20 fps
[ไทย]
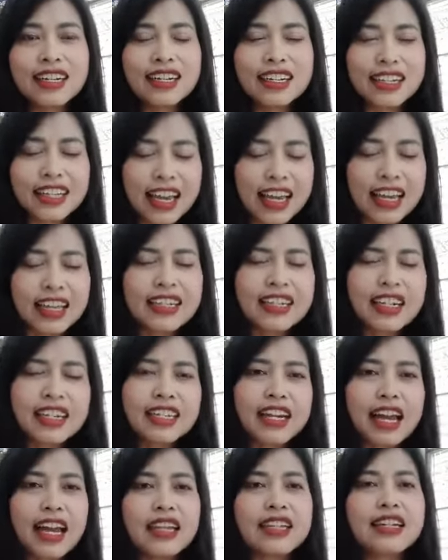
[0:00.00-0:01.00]
เก่งเรื่องใด
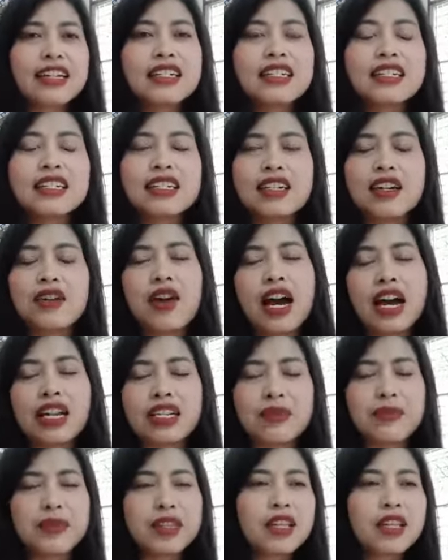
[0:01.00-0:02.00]
เรื่องหนึ่งเราอาจจะ
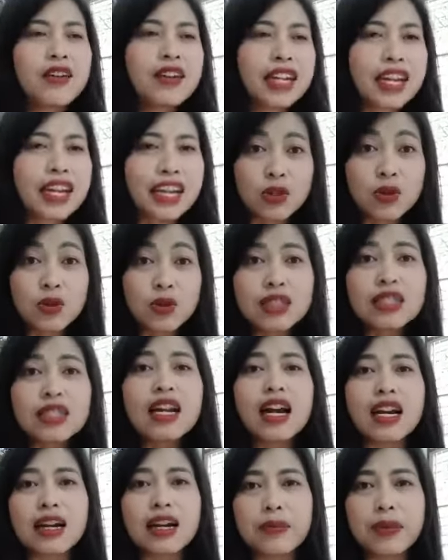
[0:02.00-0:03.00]
ไม่ต้องเก่งทุกเรื่อง
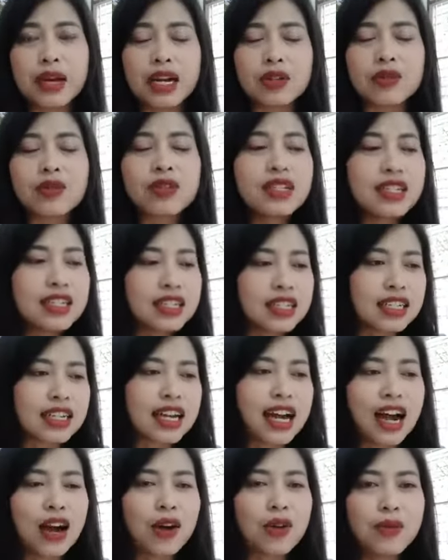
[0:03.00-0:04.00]
เหมือนคนอื่น
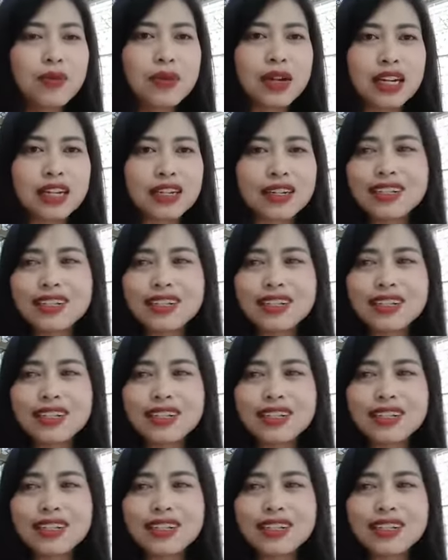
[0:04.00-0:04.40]
เขาเหมือน